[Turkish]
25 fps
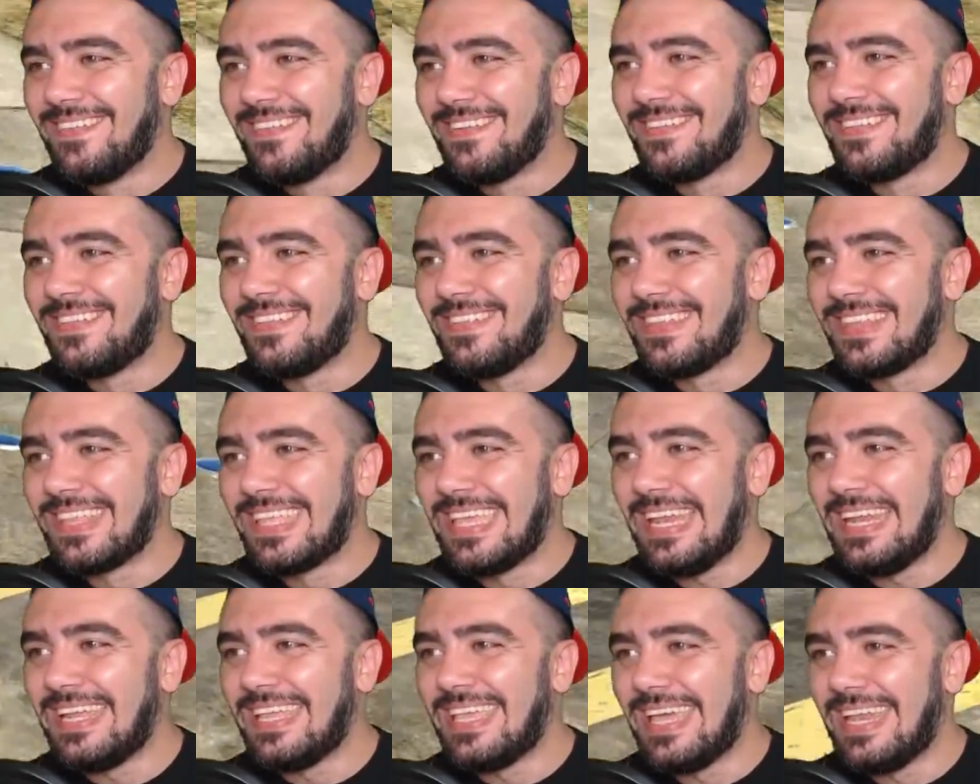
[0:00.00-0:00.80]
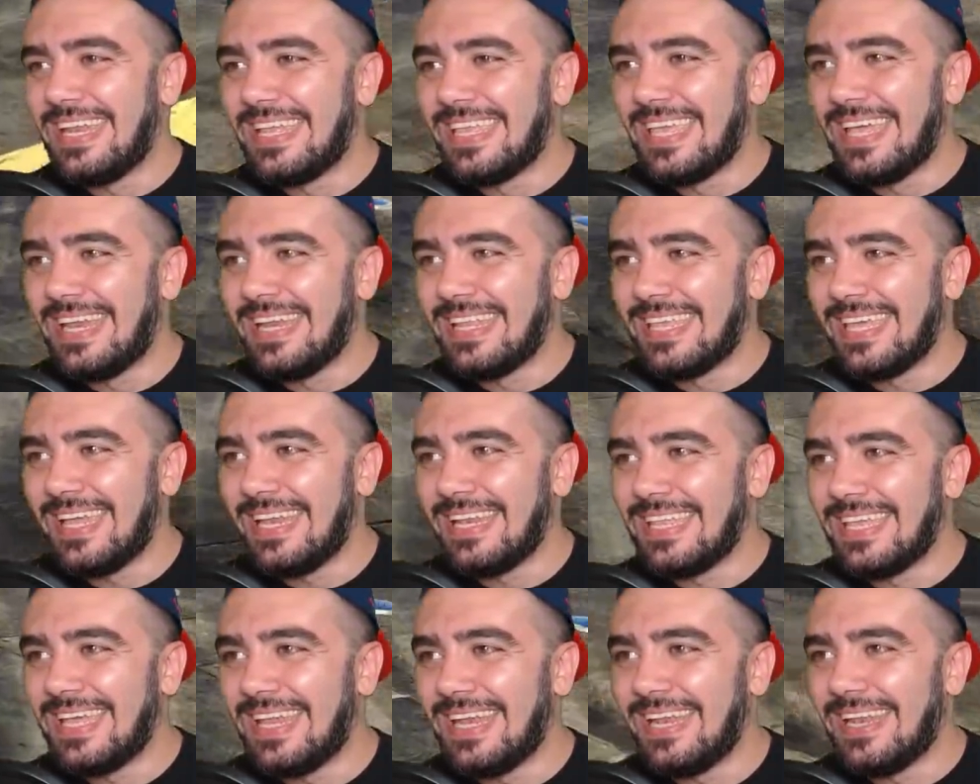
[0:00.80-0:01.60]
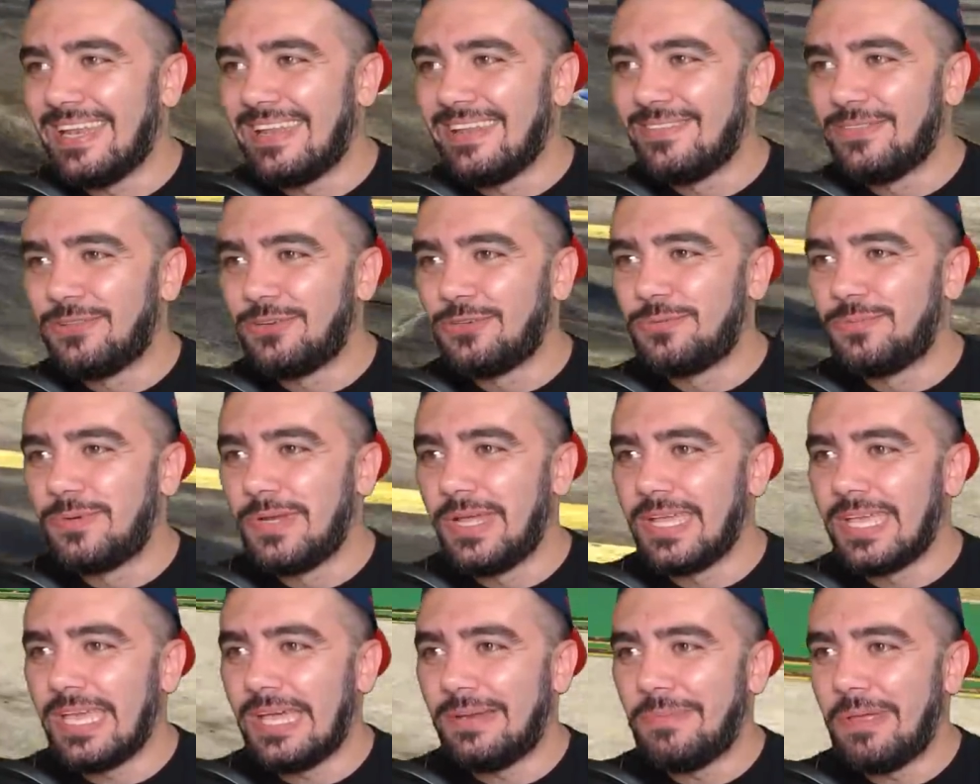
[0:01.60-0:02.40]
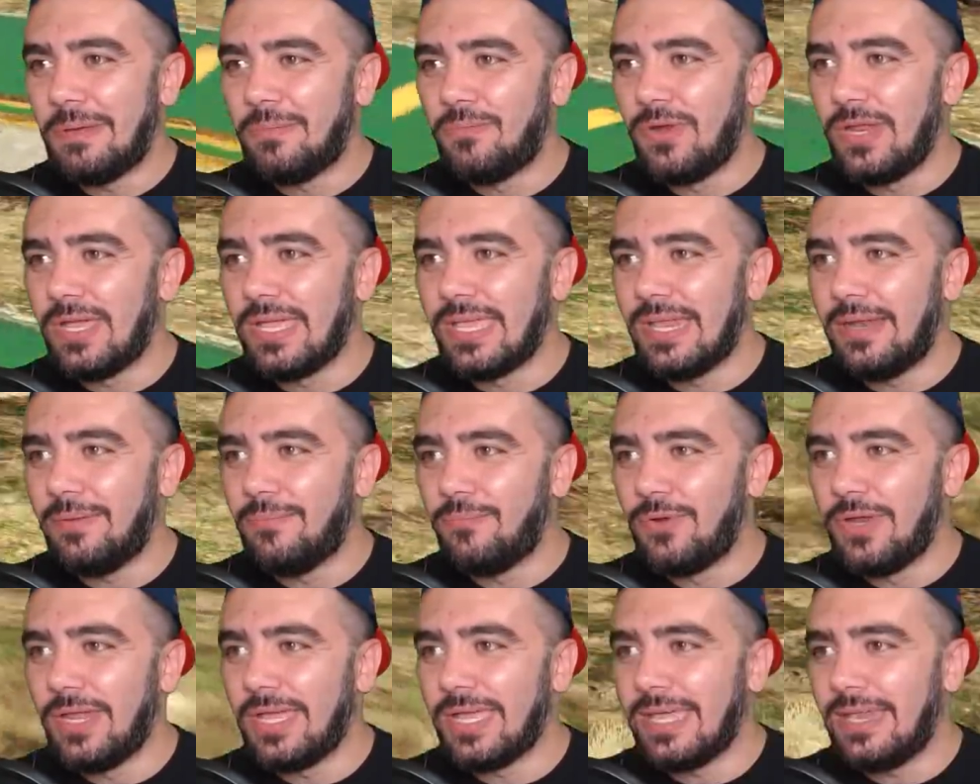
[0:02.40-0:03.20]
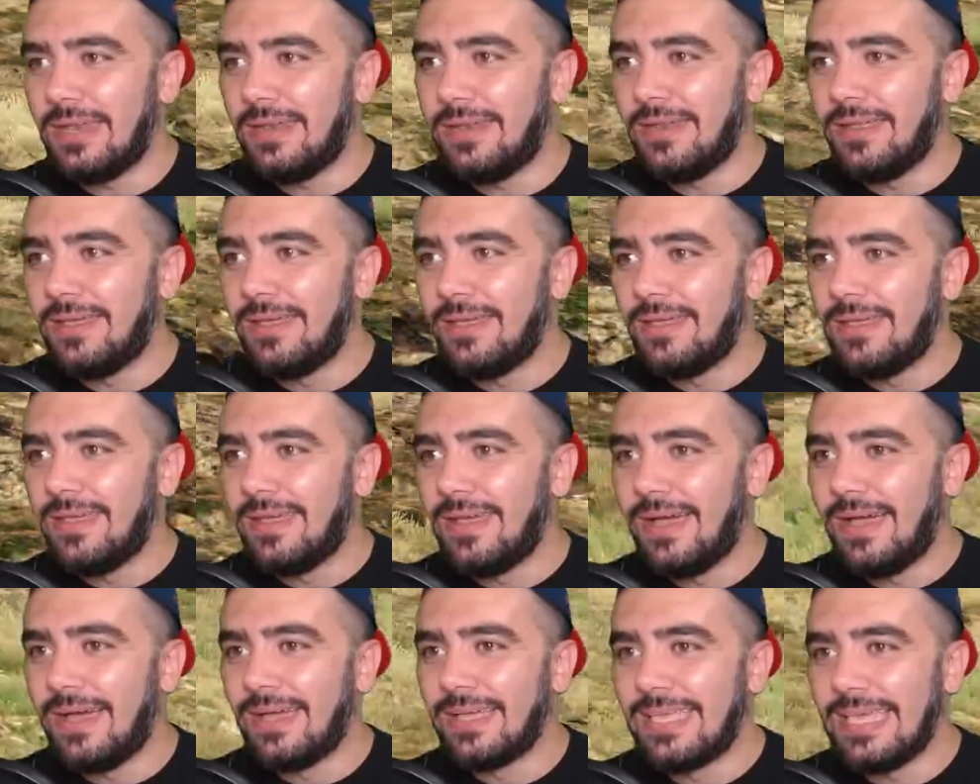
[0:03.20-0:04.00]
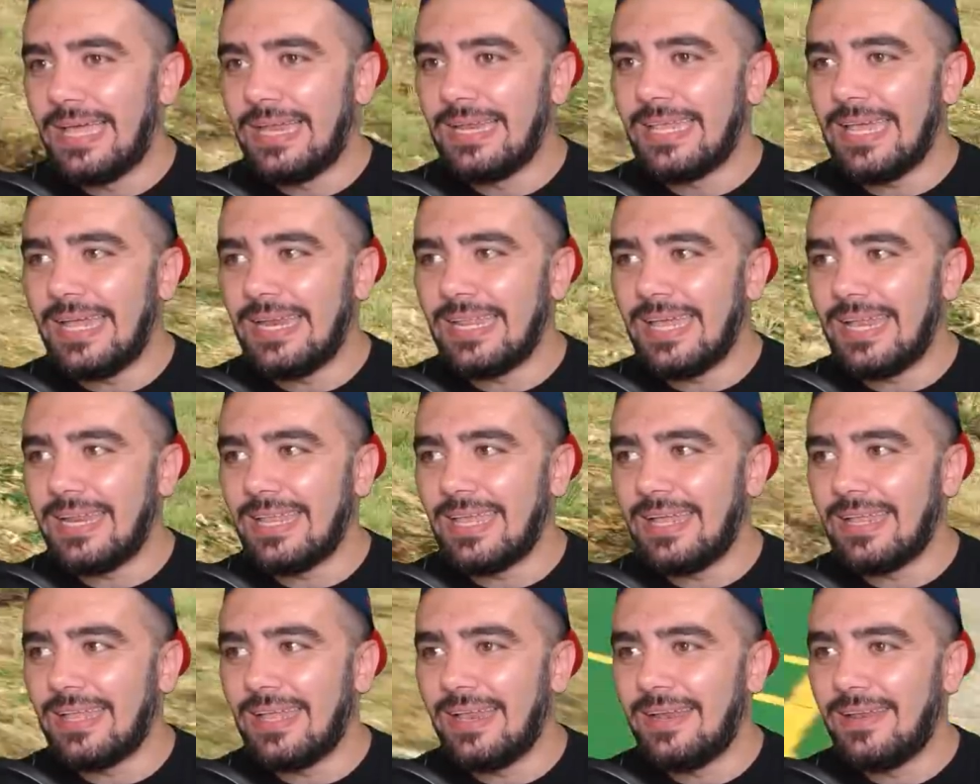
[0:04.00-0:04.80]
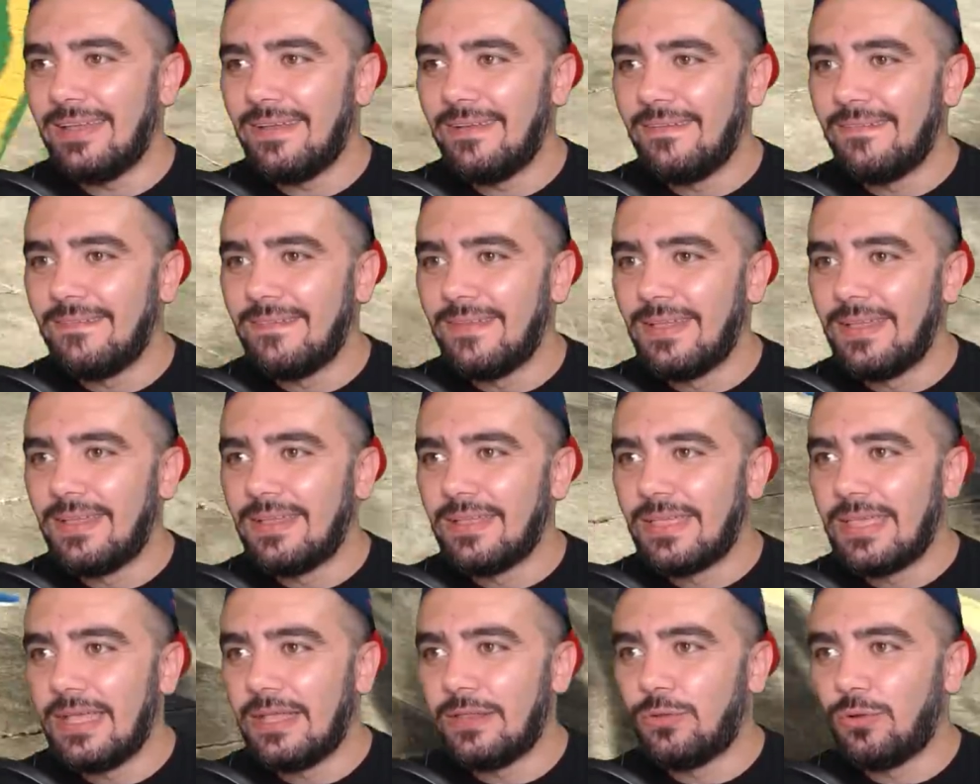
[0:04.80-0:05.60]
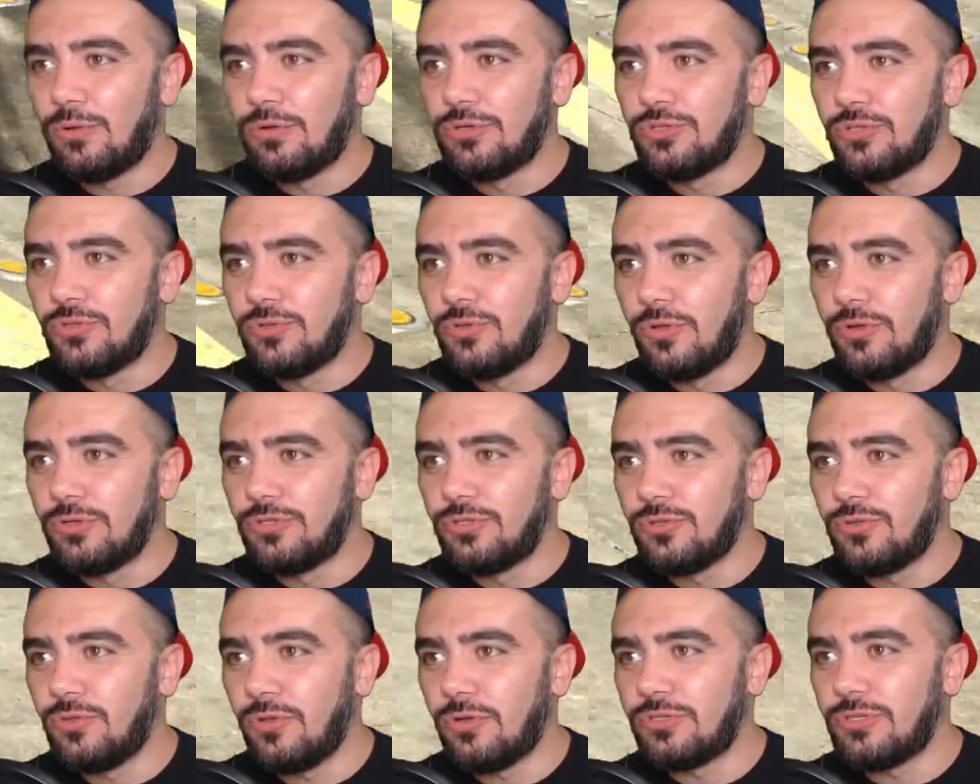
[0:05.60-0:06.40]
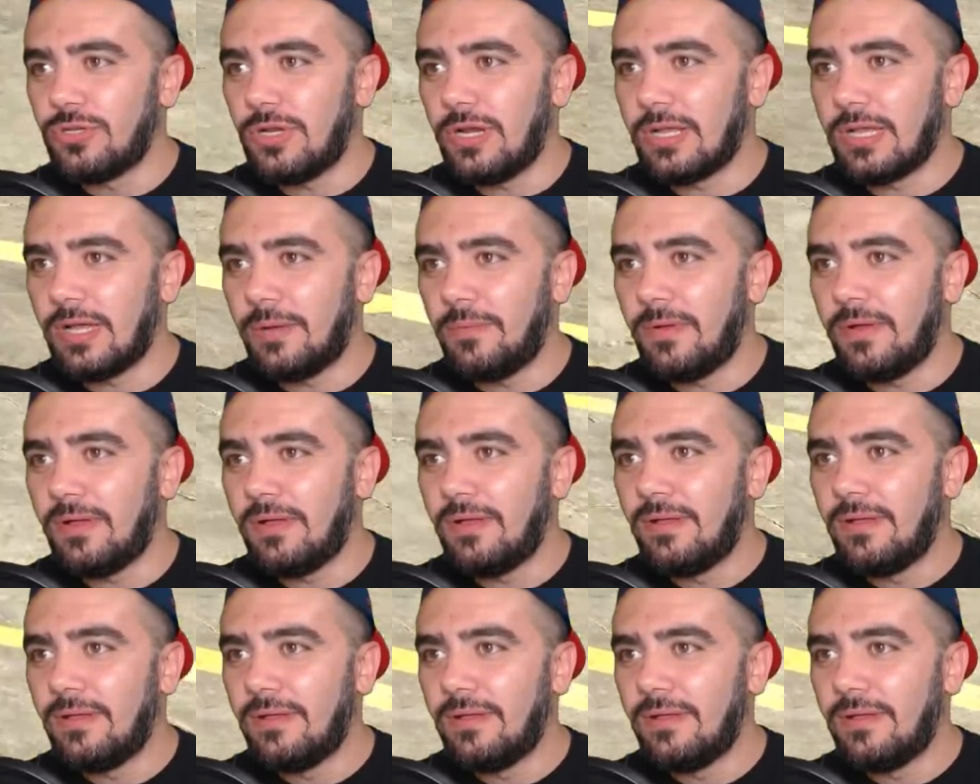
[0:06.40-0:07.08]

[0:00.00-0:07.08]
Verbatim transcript: Dur dur dur. Gelin gelin gelin gelin gelin. Dur buraya gelmeyin buraya gel buraya gel. Heh gel gel gel gel. Gel doluşun doluşun doluşun arkama.